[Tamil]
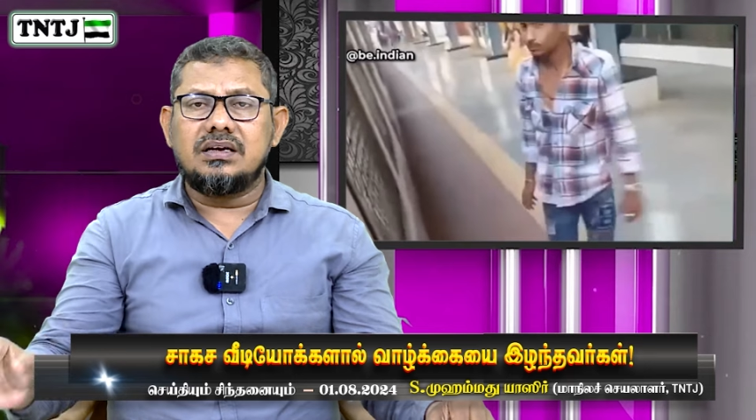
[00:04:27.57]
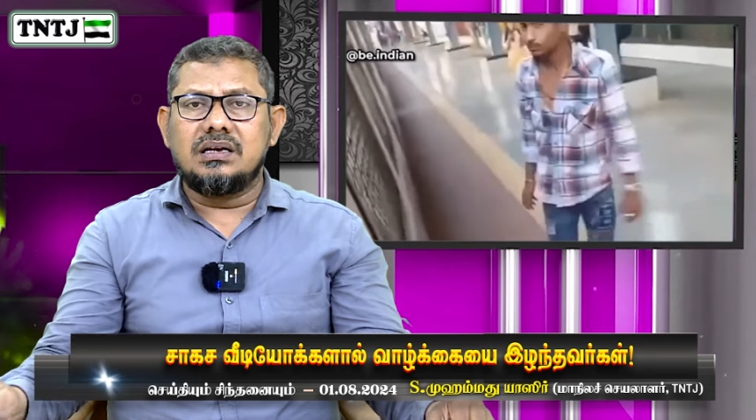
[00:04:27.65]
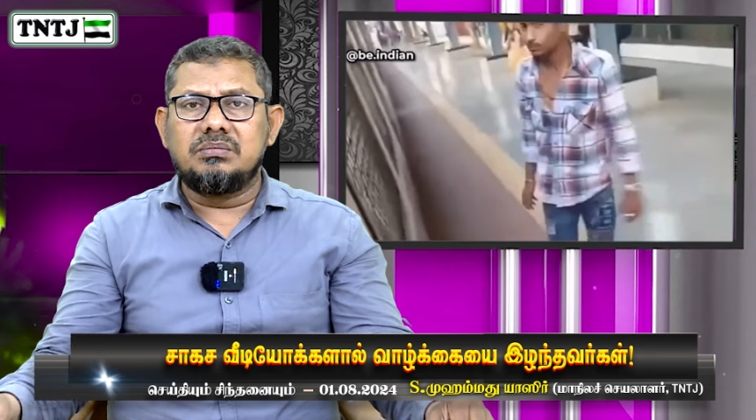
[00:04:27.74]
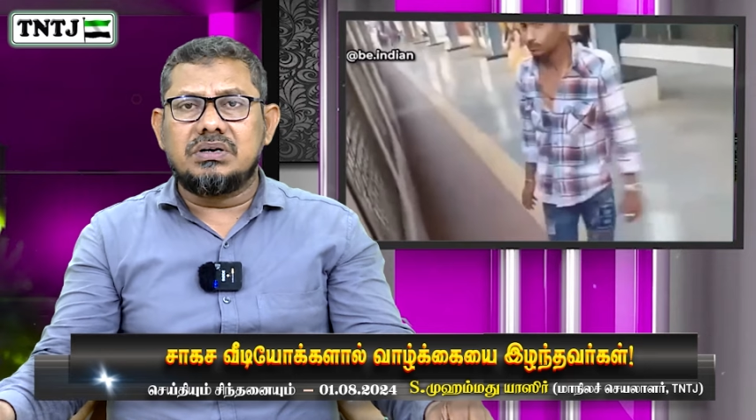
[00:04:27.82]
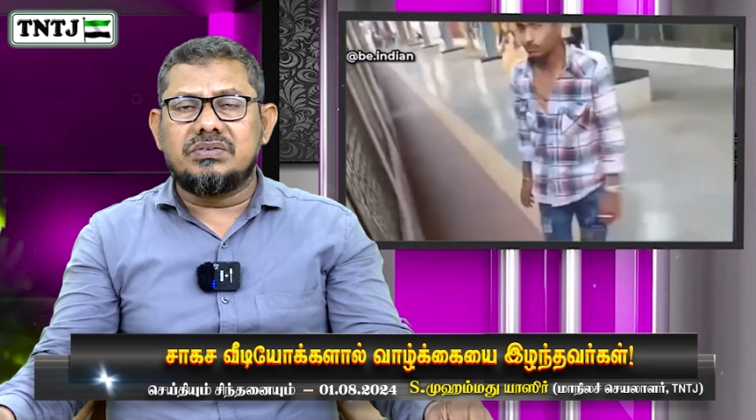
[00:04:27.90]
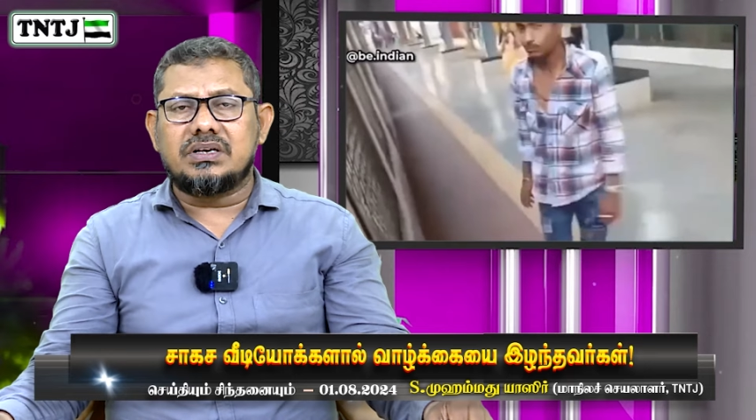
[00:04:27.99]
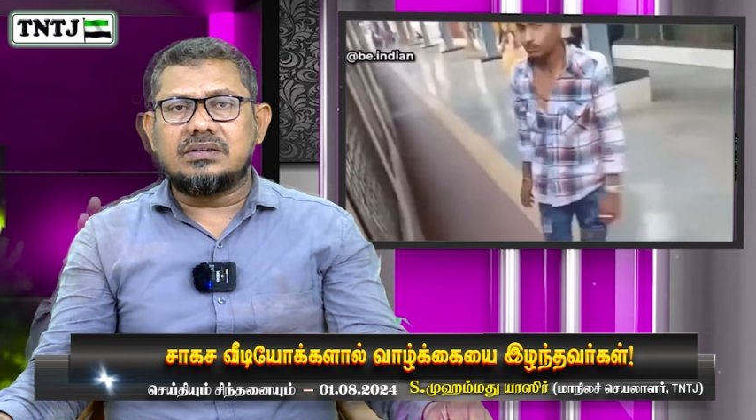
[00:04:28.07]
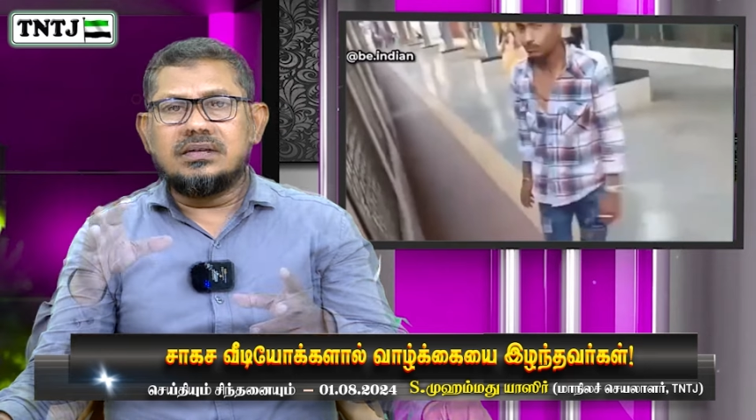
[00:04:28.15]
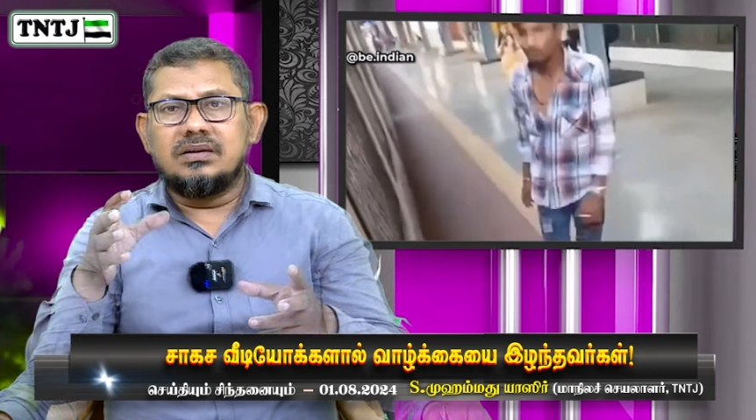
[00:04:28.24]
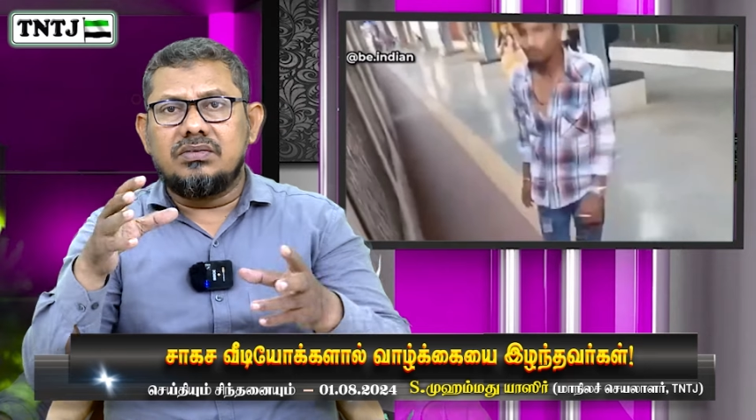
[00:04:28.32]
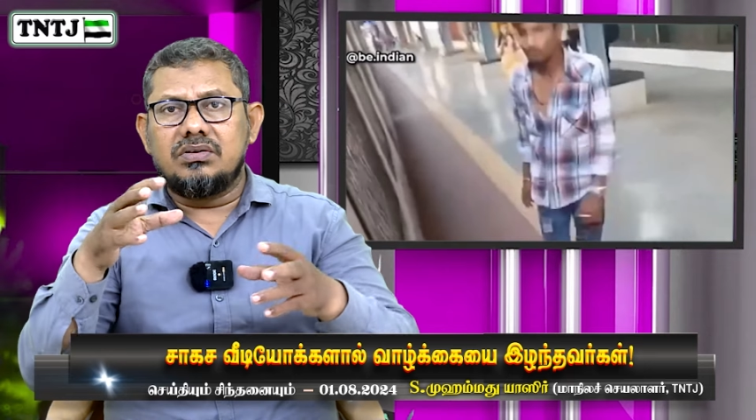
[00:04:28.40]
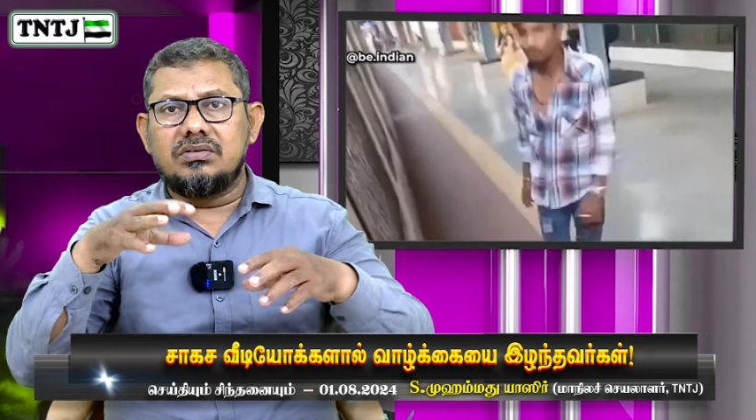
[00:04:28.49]
என்பவர்
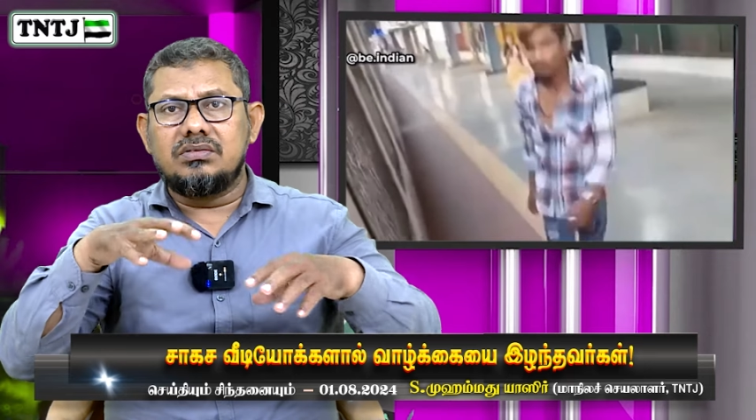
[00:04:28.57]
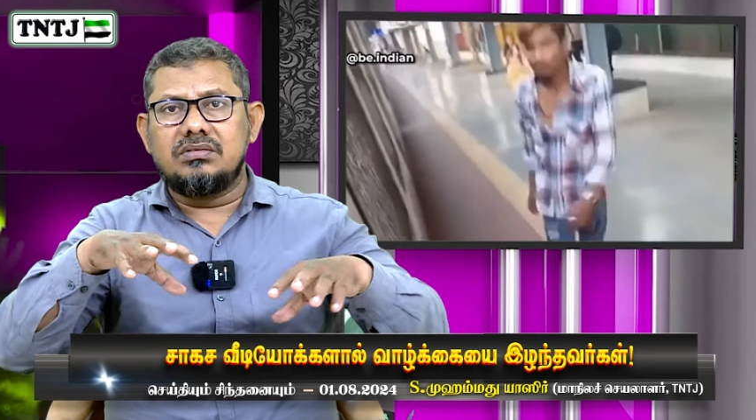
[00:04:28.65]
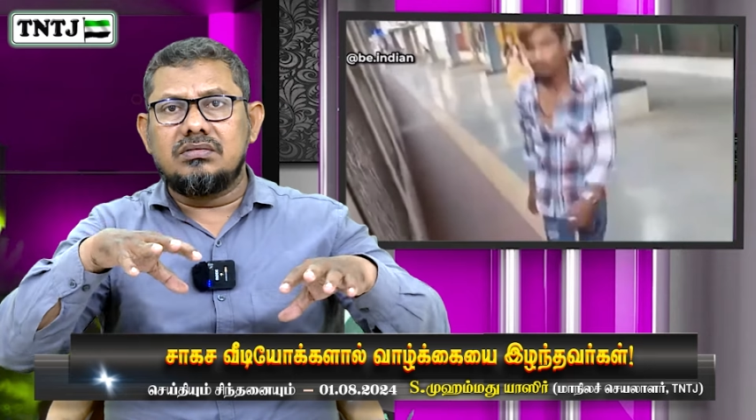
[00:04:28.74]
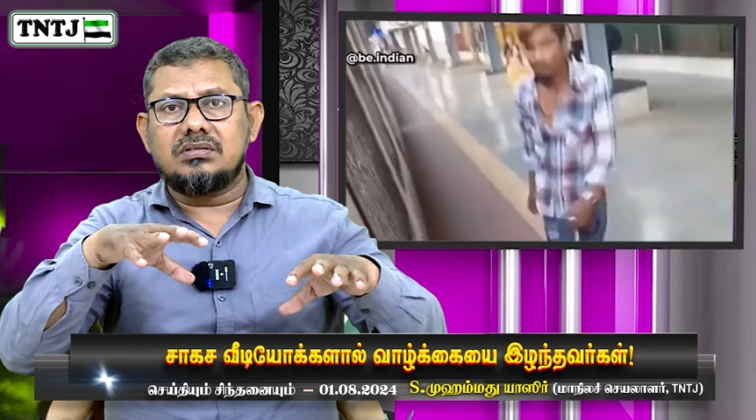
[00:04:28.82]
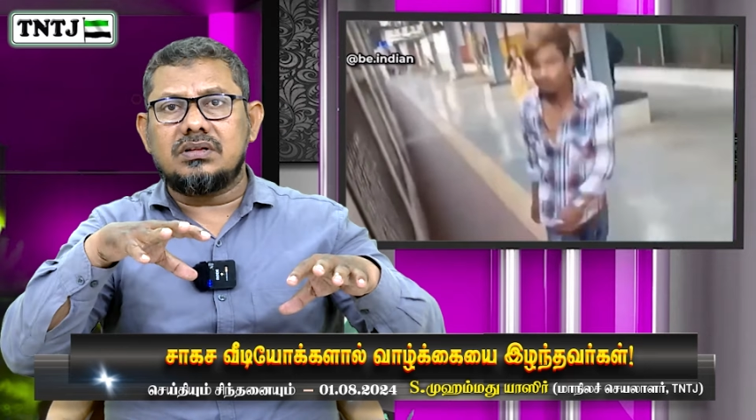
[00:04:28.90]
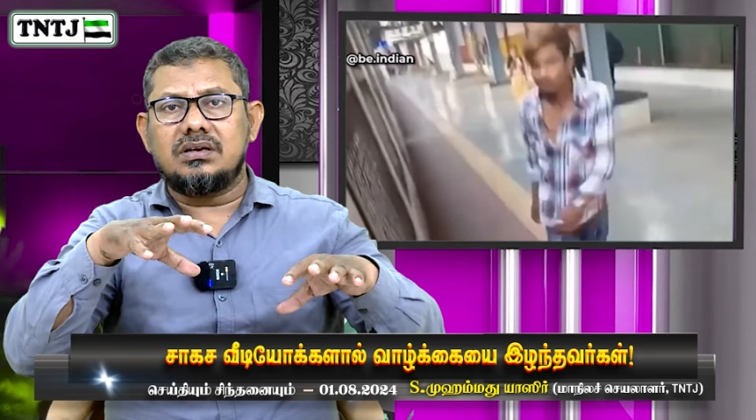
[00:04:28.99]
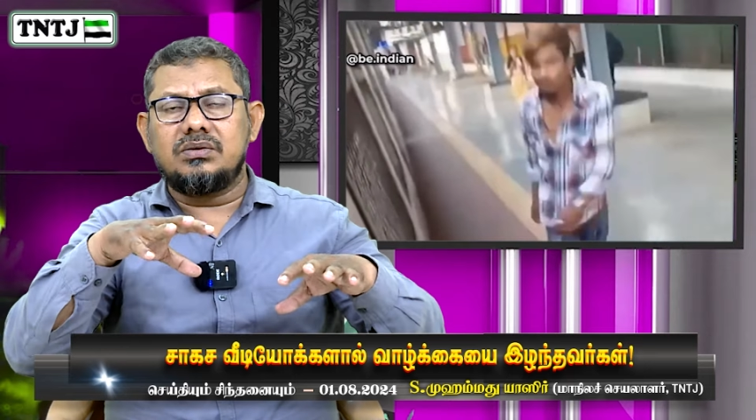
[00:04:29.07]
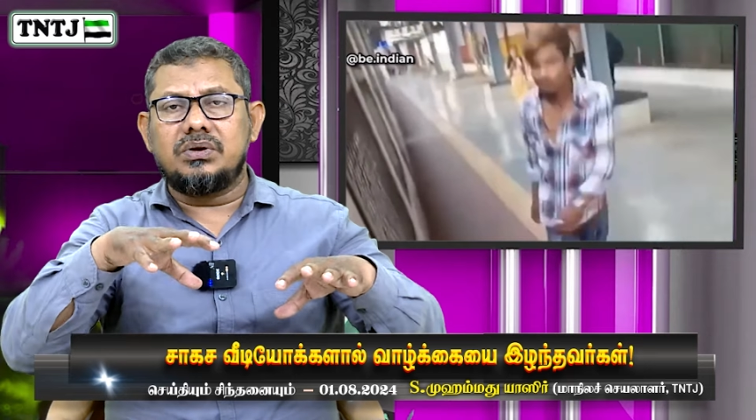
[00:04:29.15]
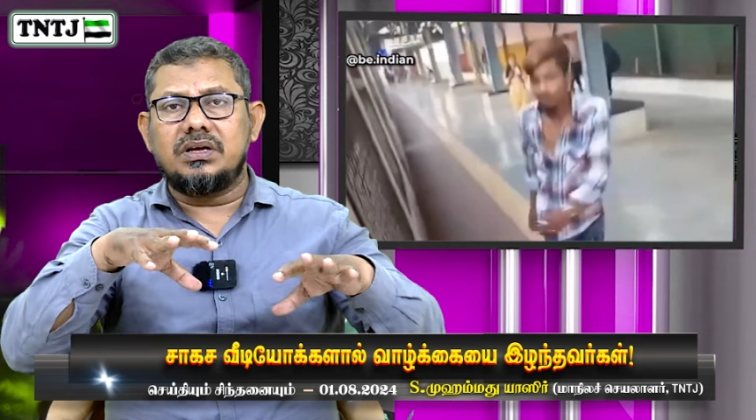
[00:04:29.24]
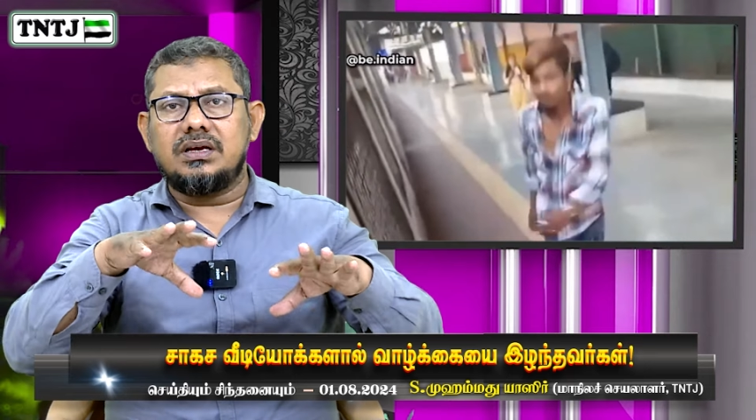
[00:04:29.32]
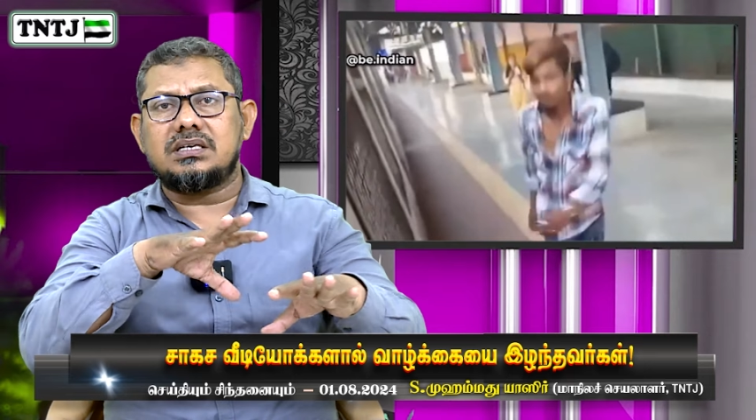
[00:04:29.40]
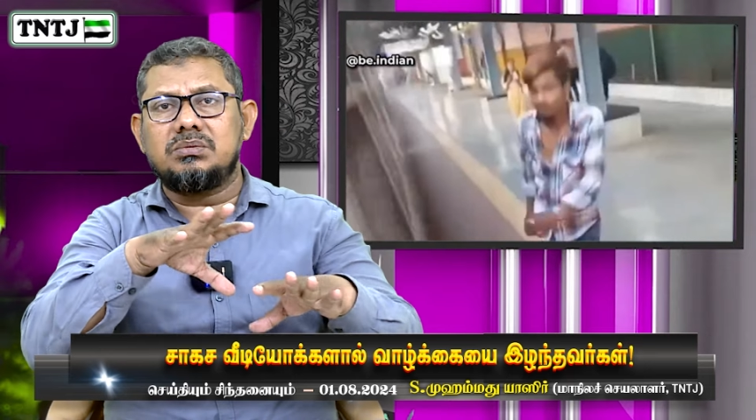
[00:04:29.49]
இவரும்
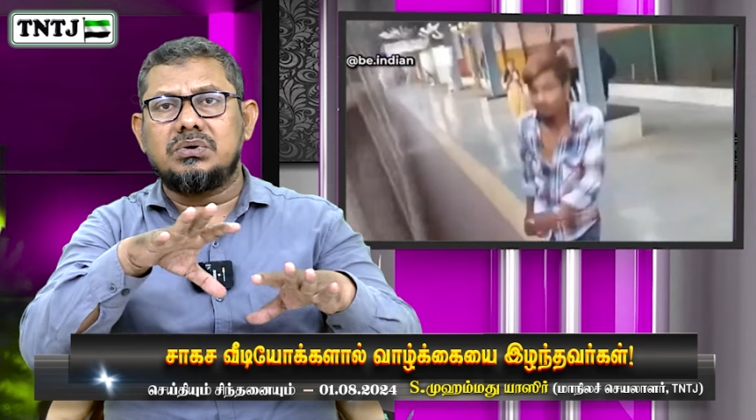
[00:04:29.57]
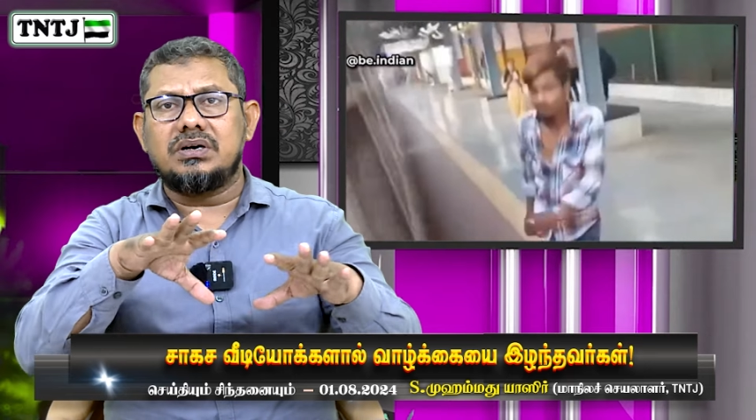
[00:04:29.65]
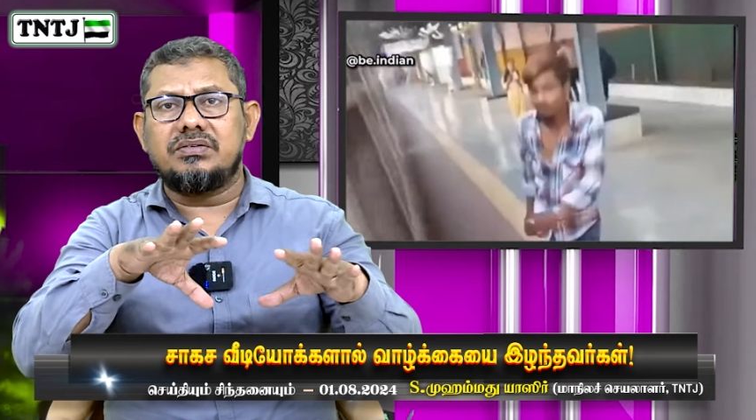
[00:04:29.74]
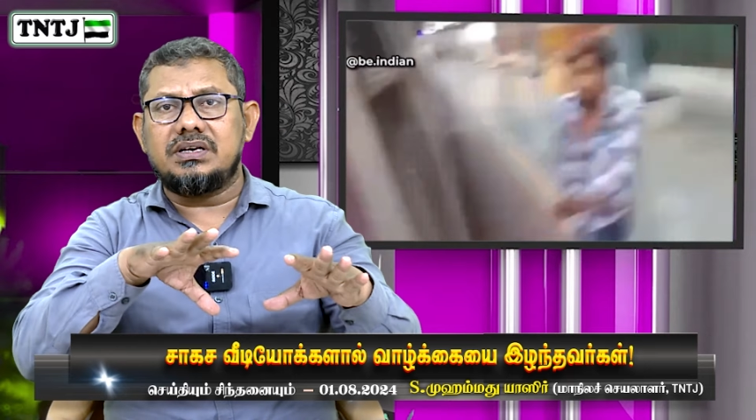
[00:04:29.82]
தன்னுடைய சமூக